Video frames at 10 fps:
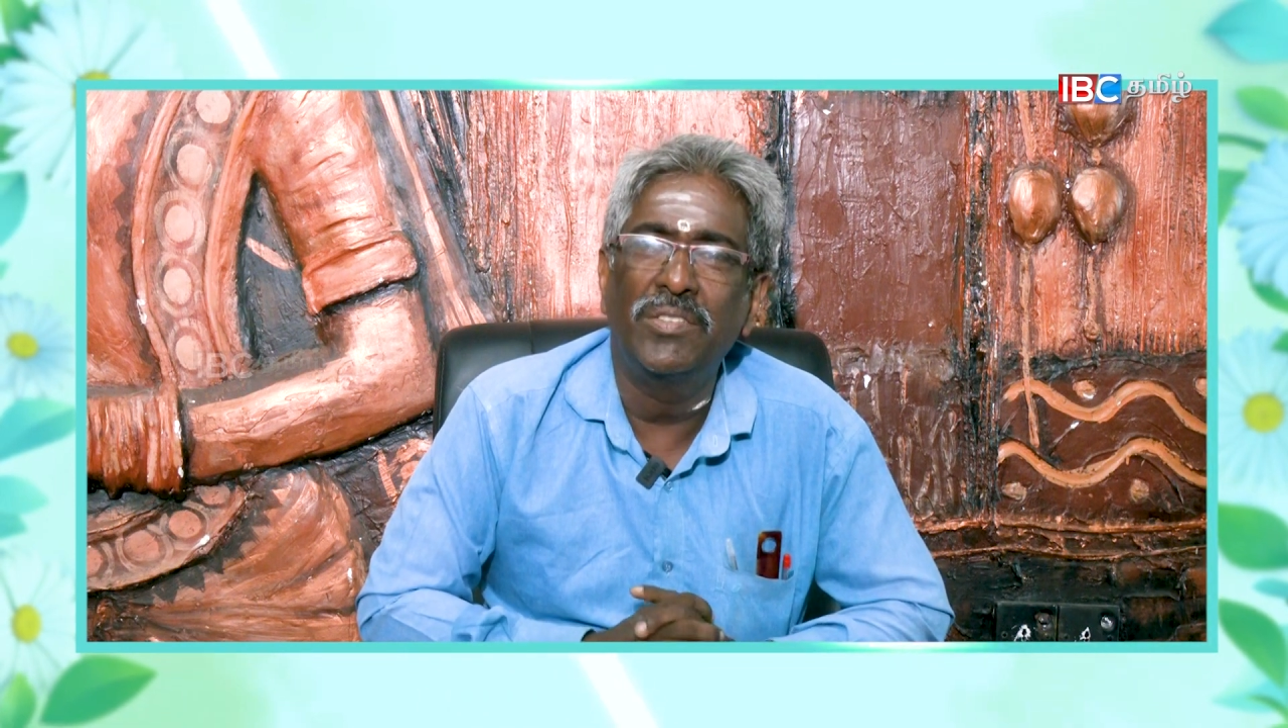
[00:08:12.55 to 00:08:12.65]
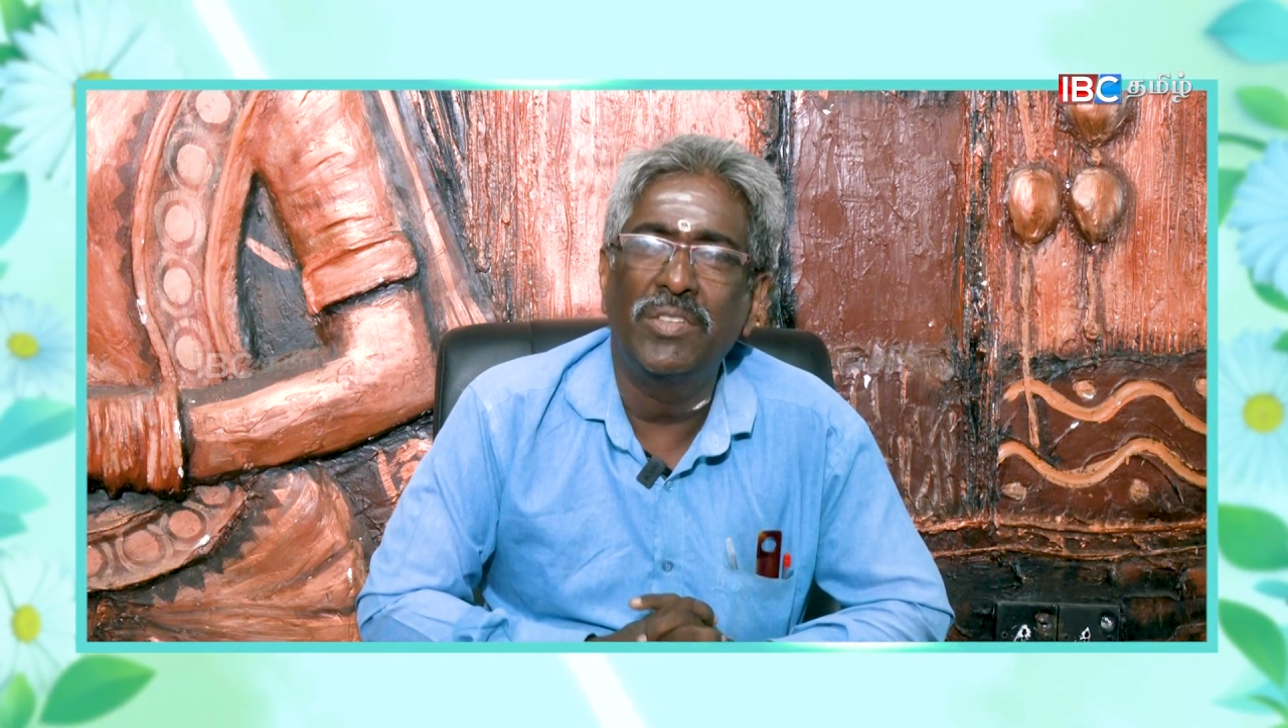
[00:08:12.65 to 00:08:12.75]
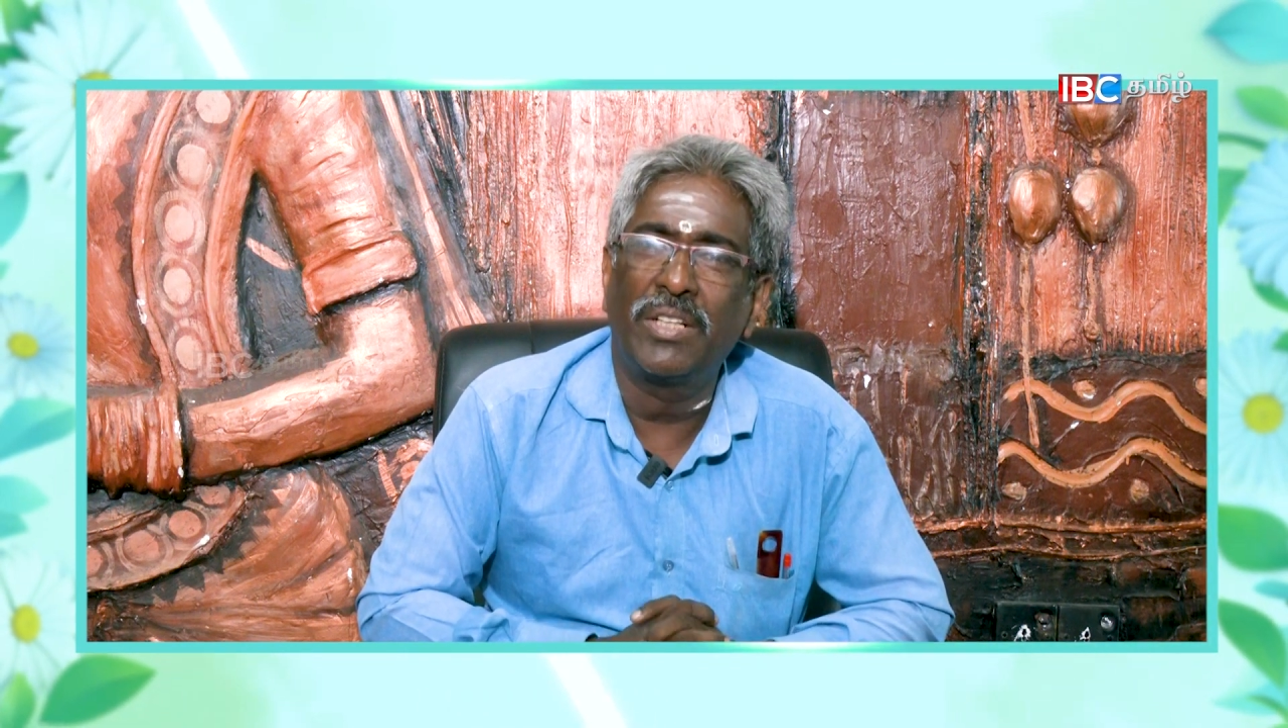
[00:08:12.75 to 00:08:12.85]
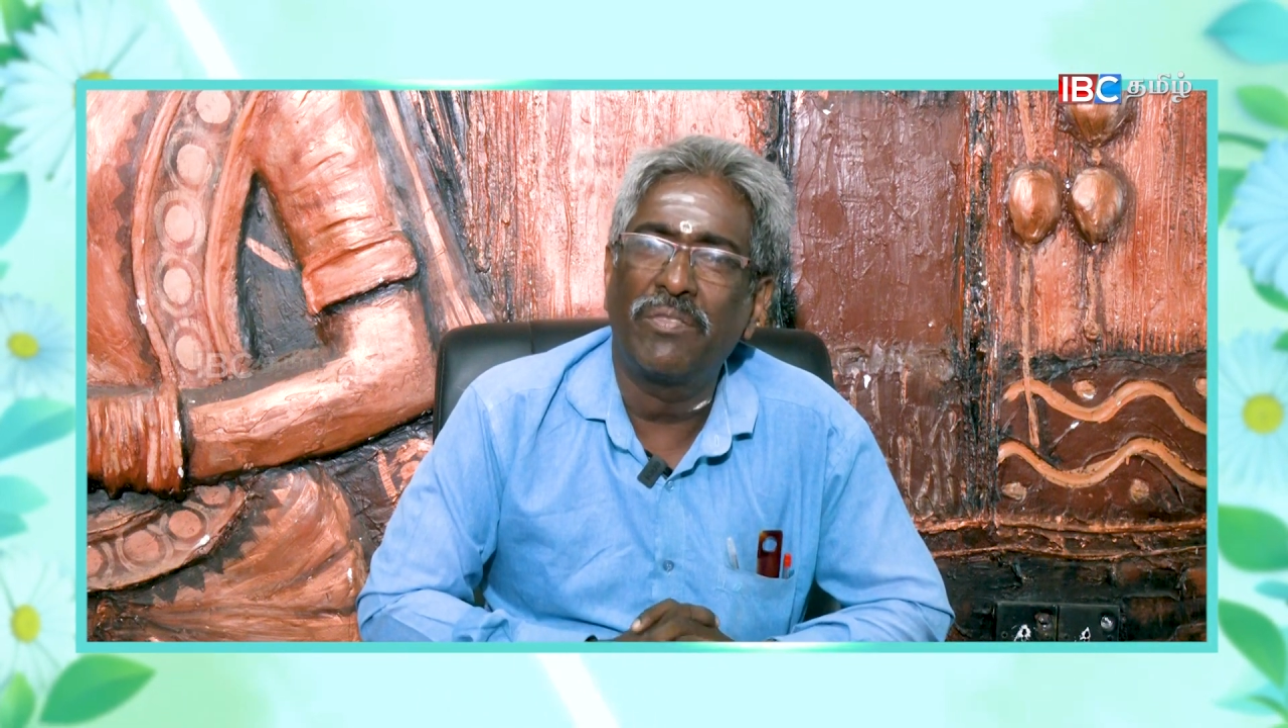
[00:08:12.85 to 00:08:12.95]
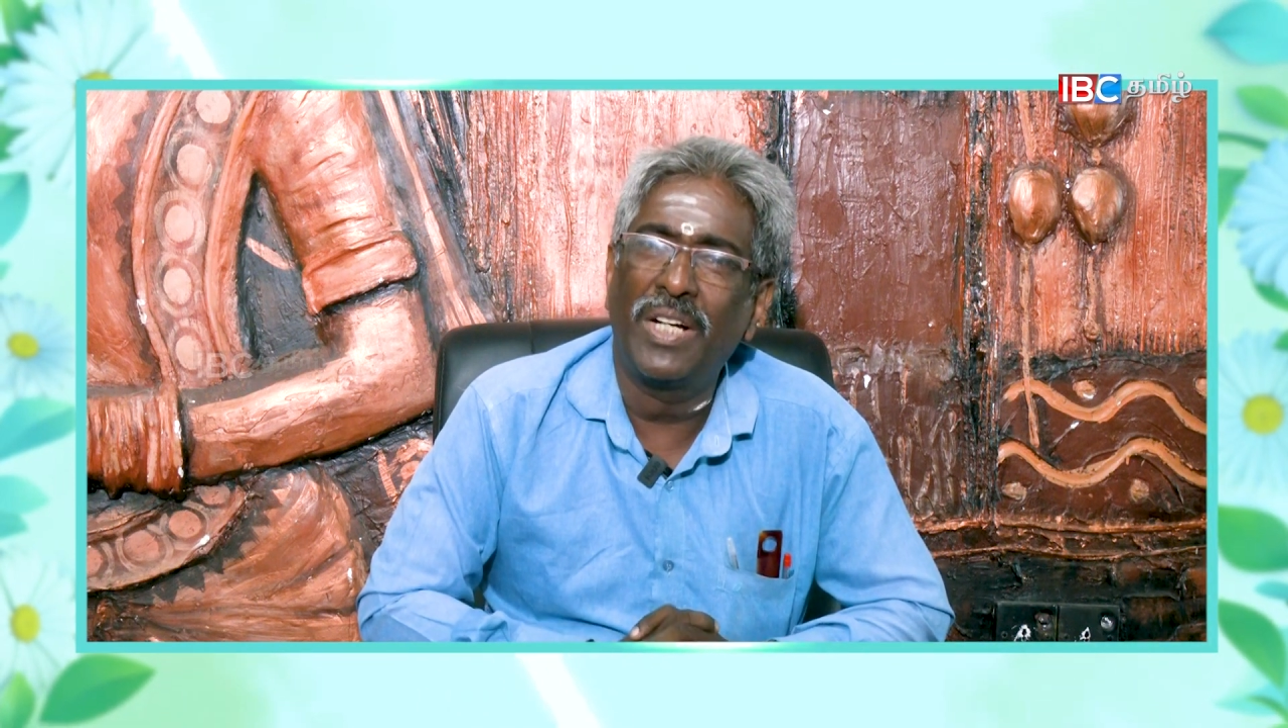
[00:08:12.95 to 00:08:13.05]

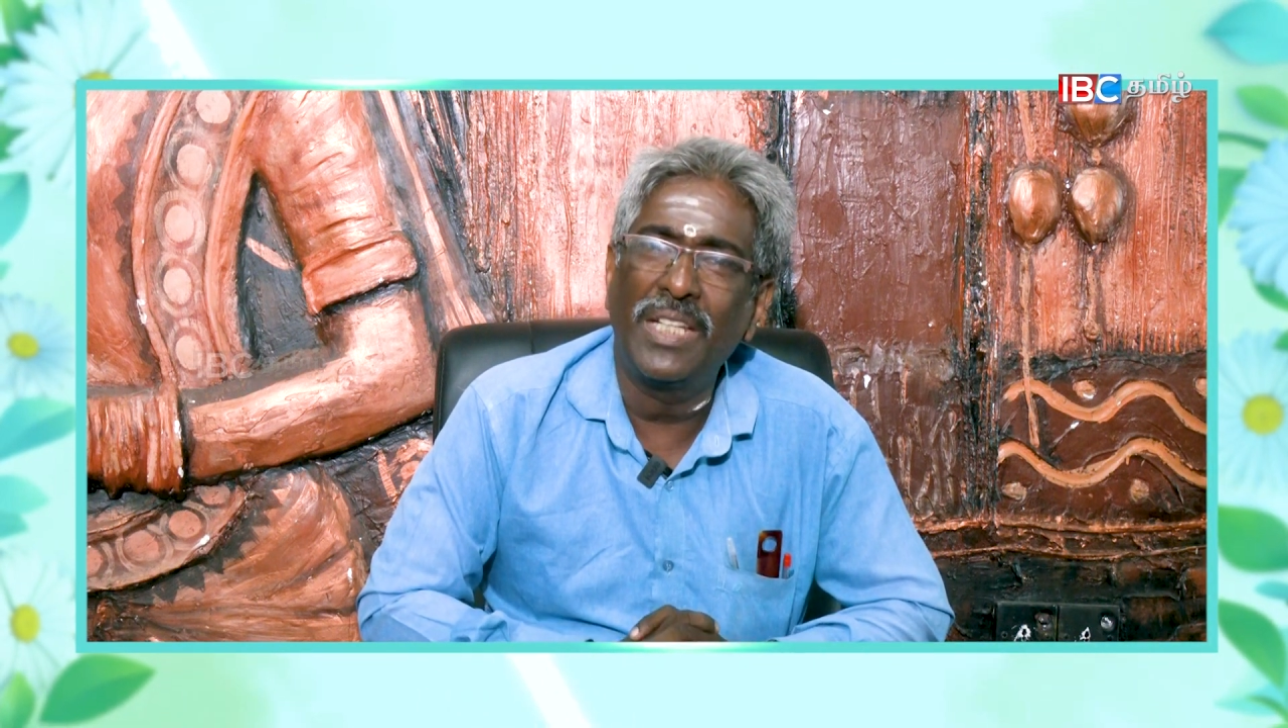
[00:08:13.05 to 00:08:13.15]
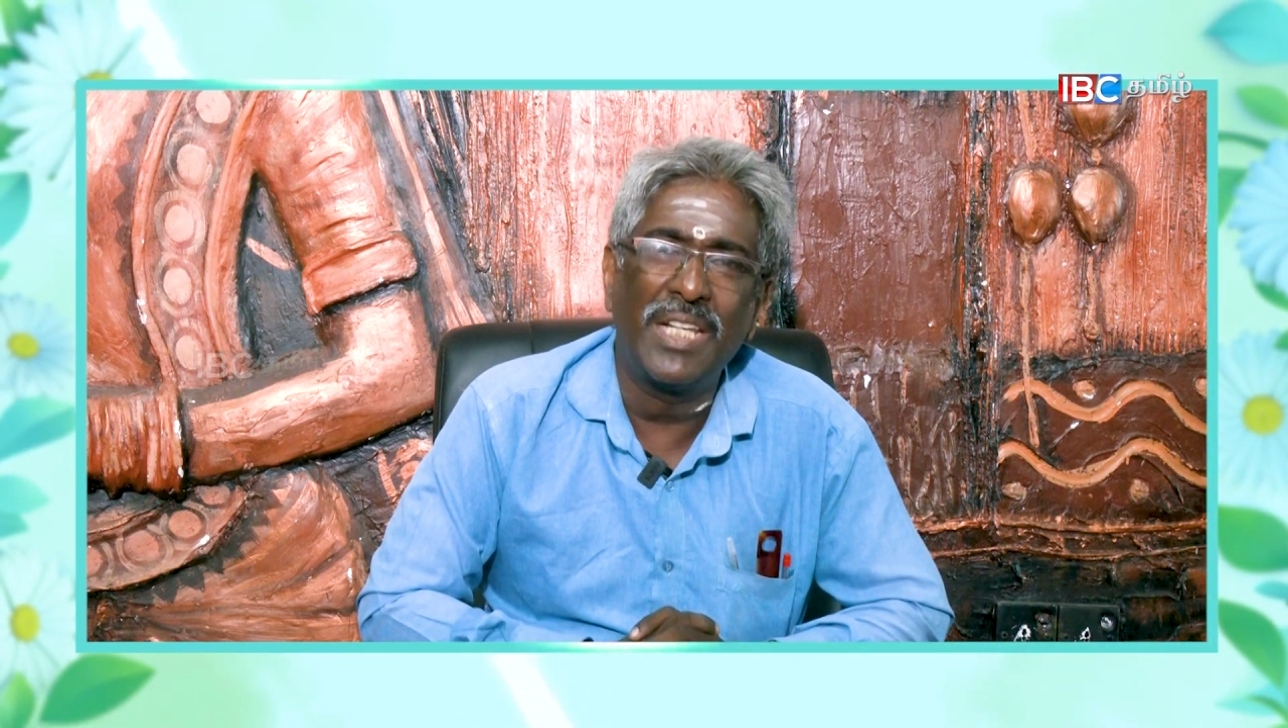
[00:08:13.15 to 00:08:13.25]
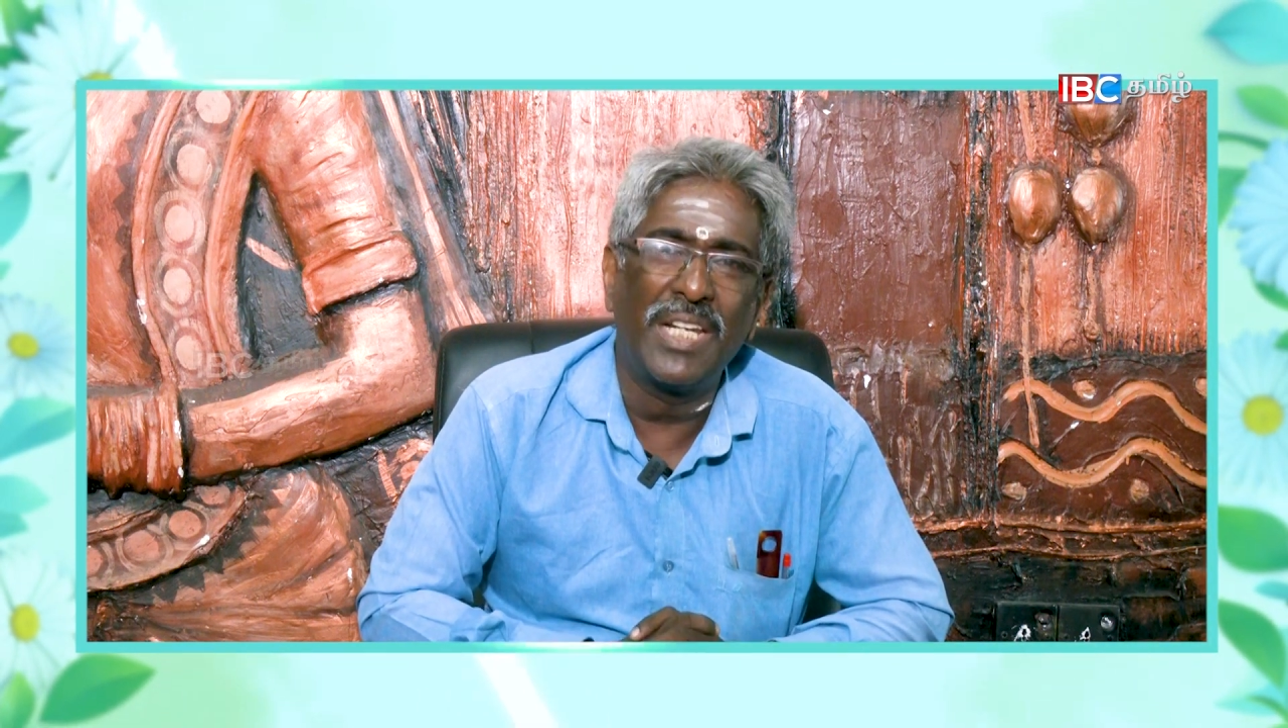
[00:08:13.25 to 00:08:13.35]
வேறு வழி